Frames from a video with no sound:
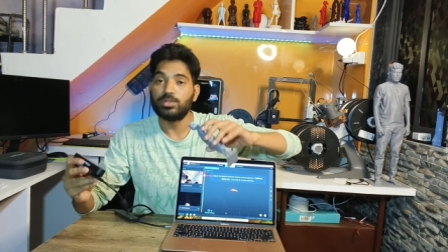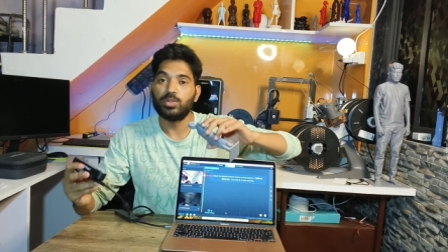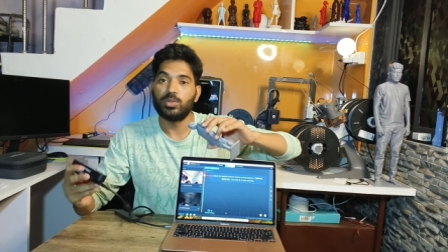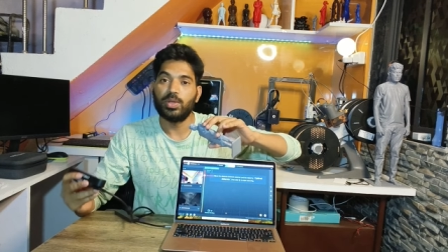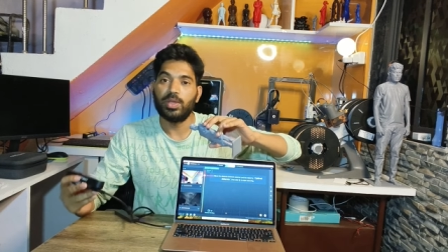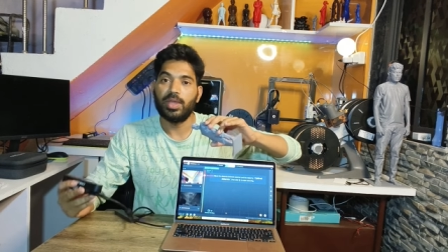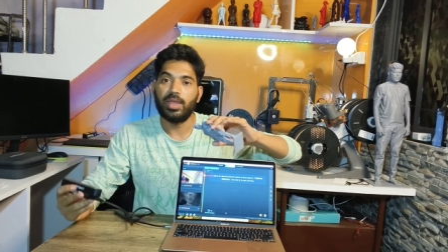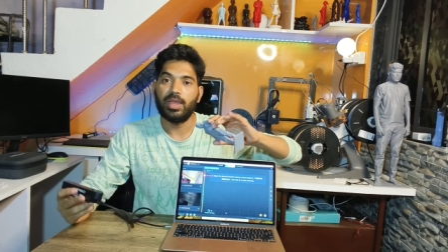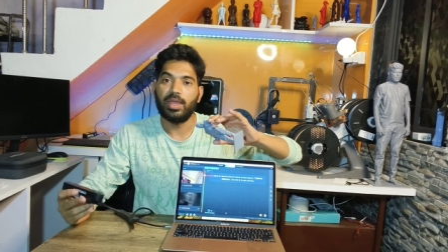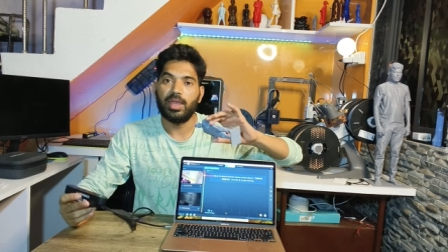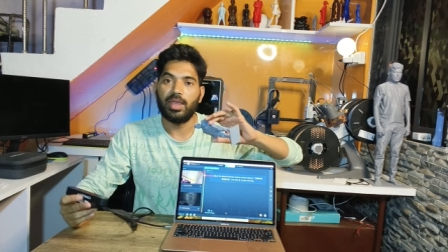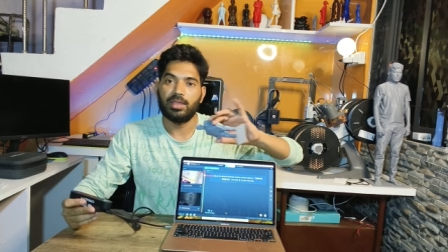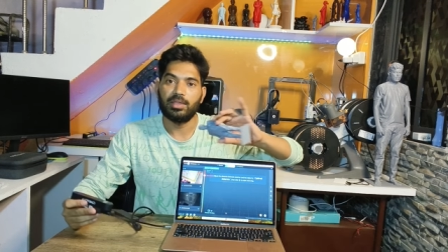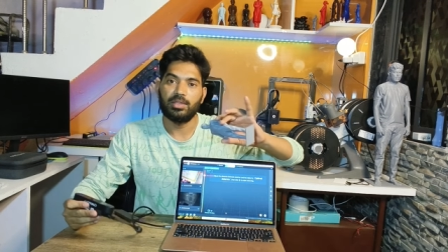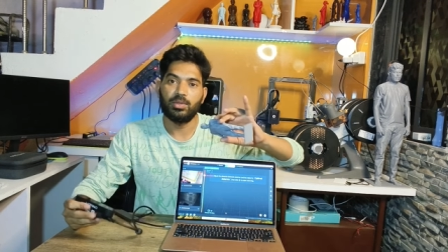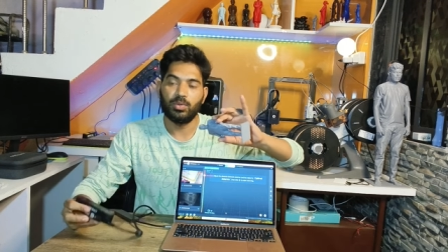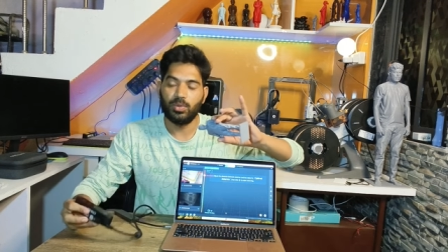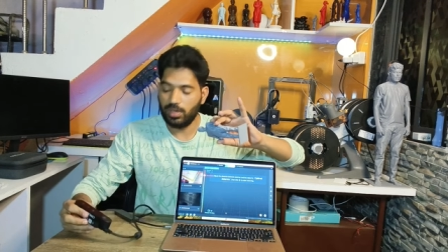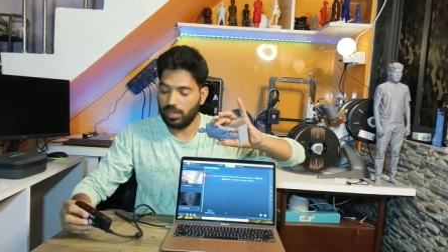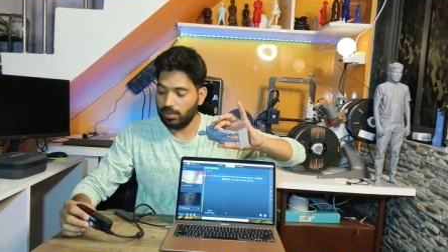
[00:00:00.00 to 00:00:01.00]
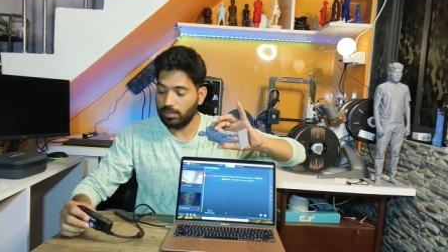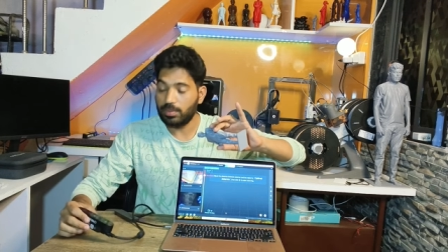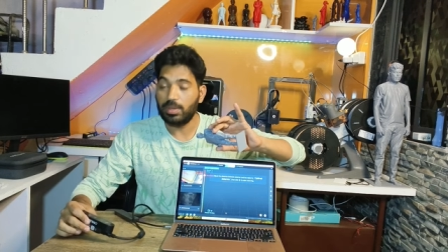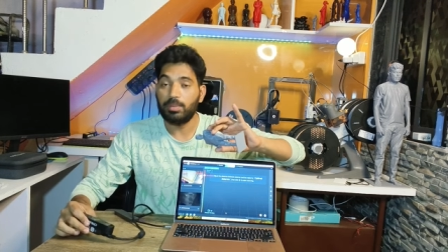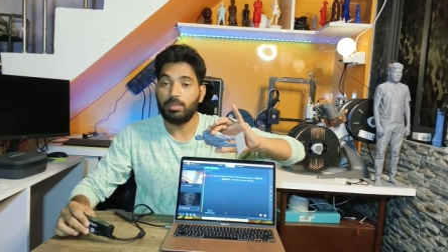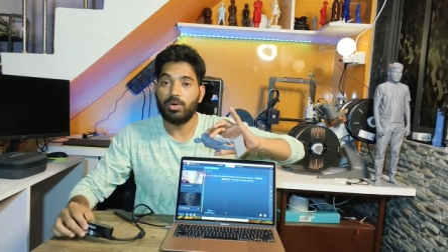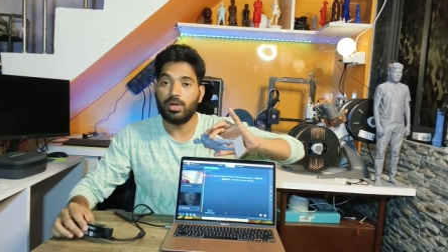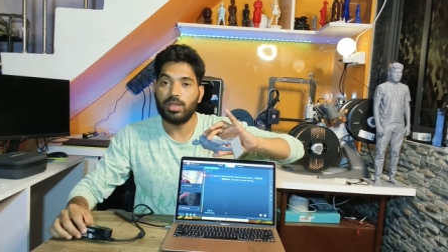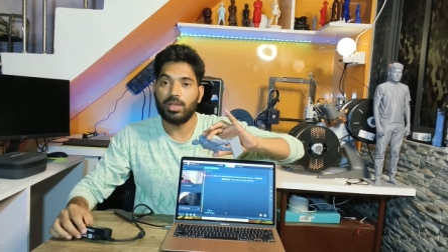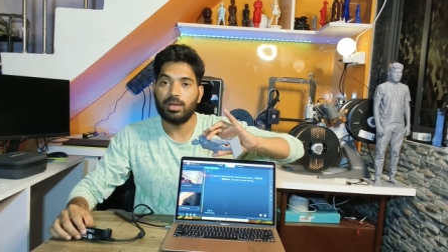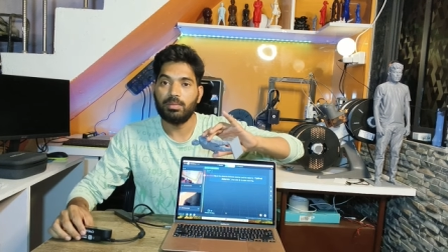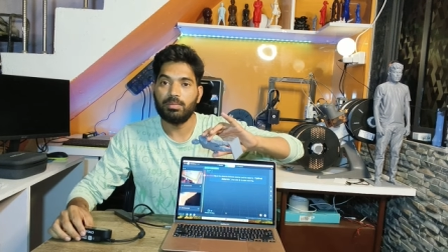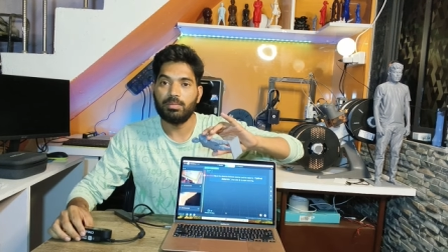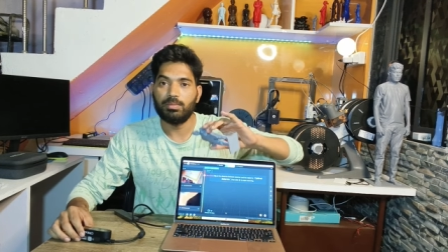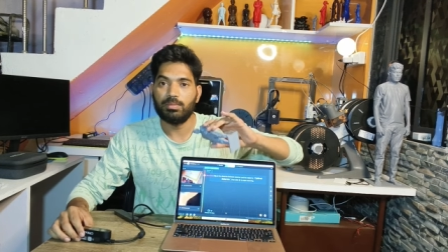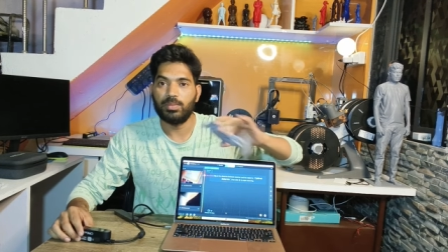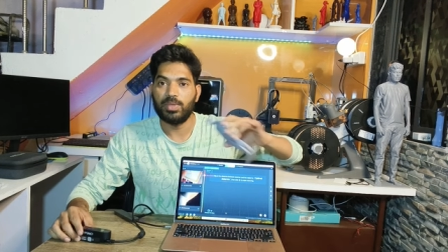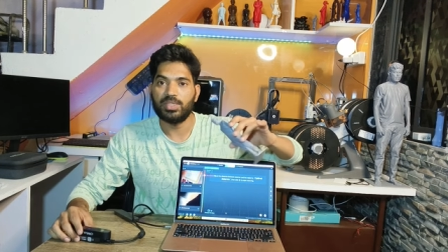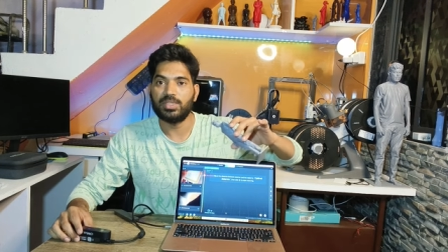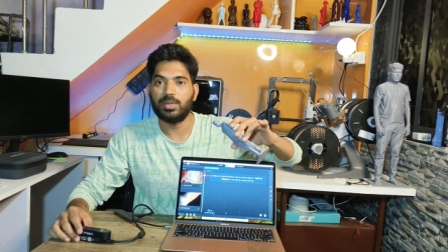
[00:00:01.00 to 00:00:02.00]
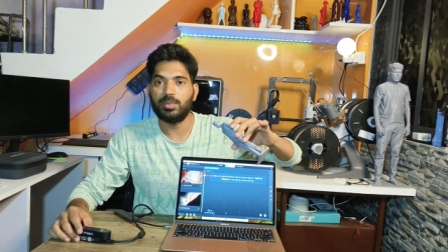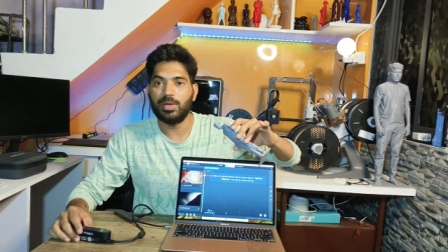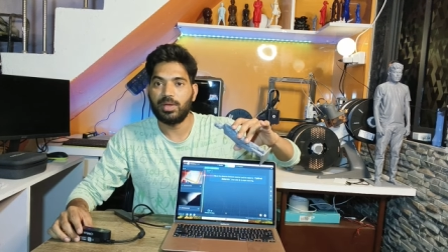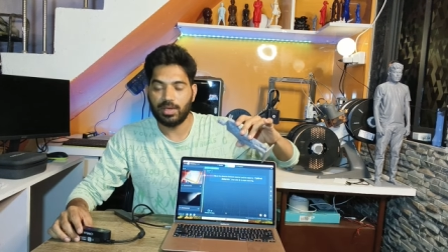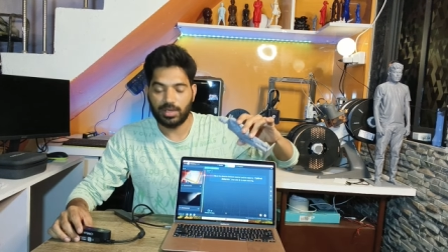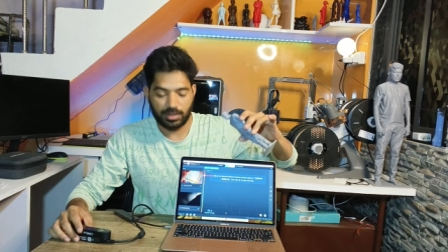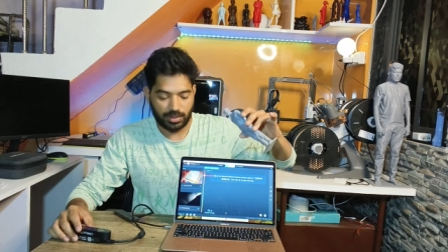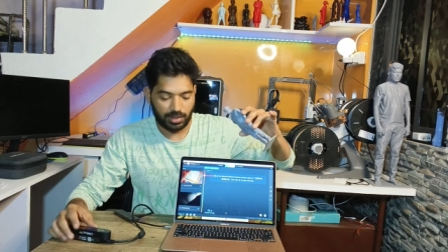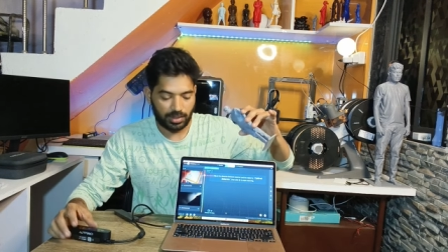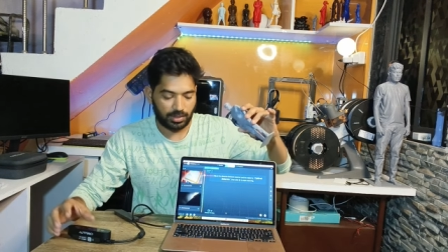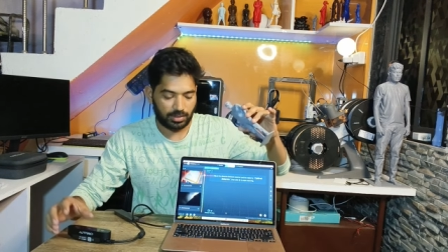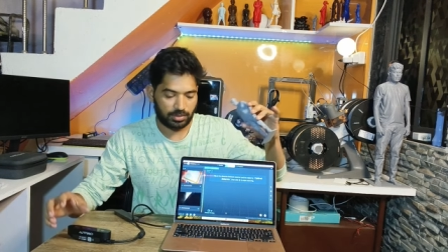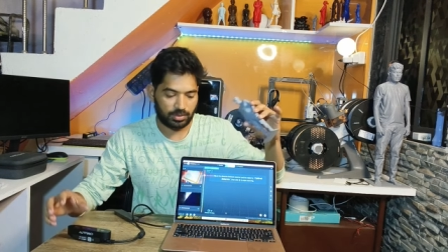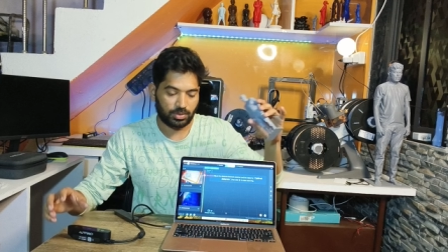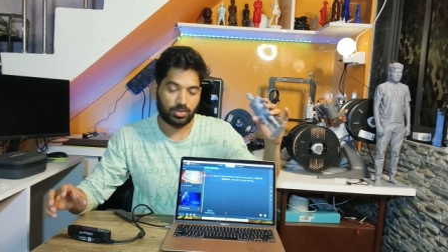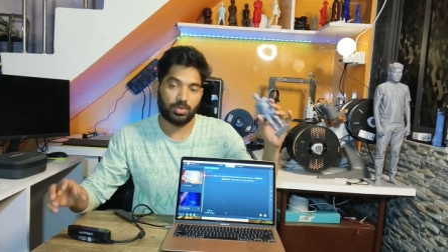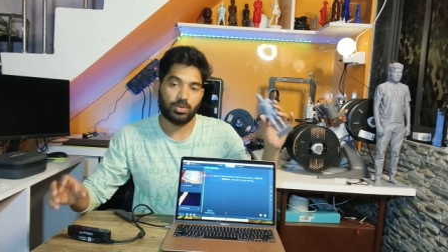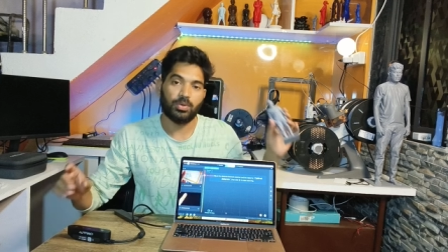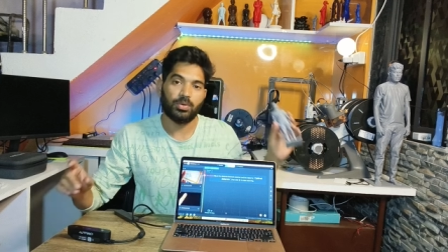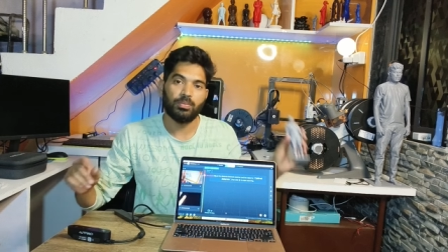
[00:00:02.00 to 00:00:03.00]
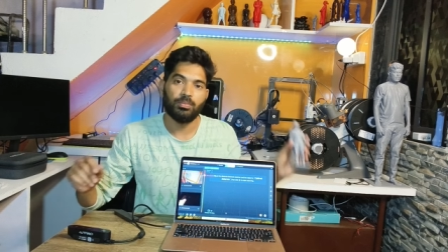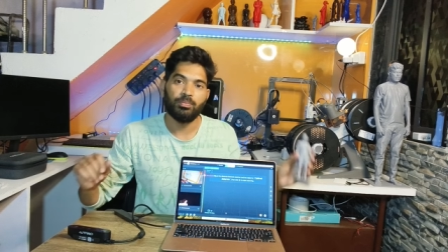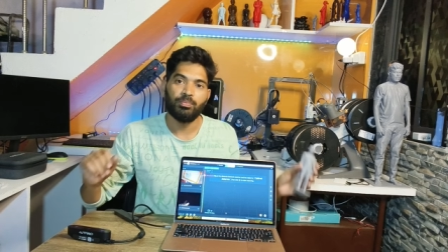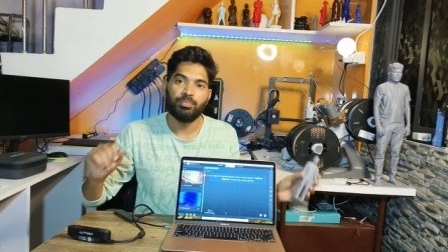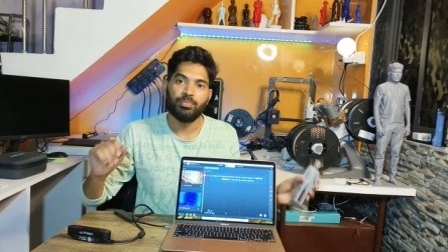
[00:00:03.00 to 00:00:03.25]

तो ये एक्यूरेट आपका बॉडी का मेजरमेंट लेता है सो so,